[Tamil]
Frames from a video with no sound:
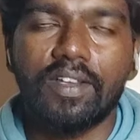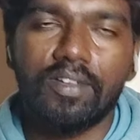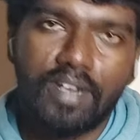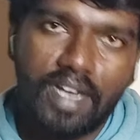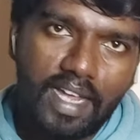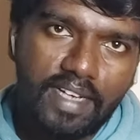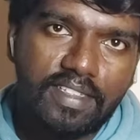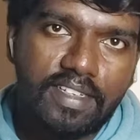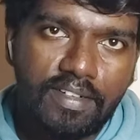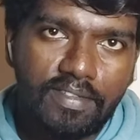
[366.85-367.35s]
ஒரு
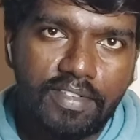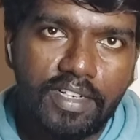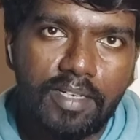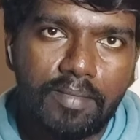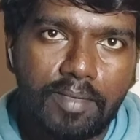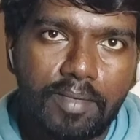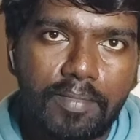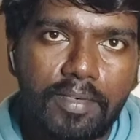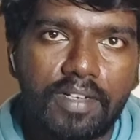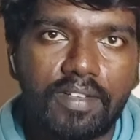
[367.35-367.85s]
ஆக்ஷன்
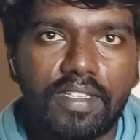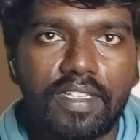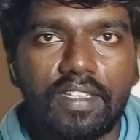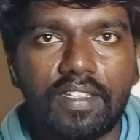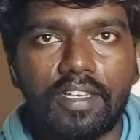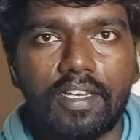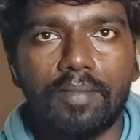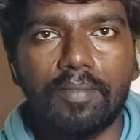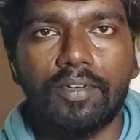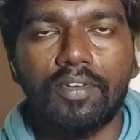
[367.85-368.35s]
ஃபிலிம் அப்படின்னு
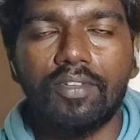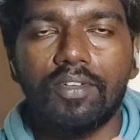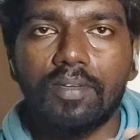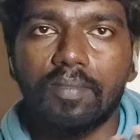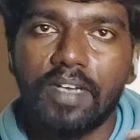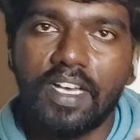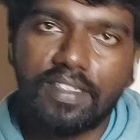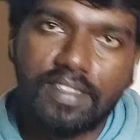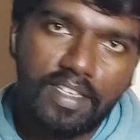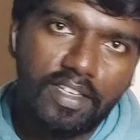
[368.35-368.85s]
வந்ததுக்கப்புறம் ஒரு
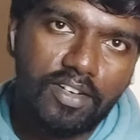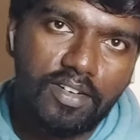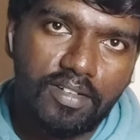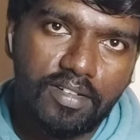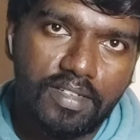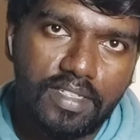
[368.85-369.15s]
மாஸ் ஹீரோ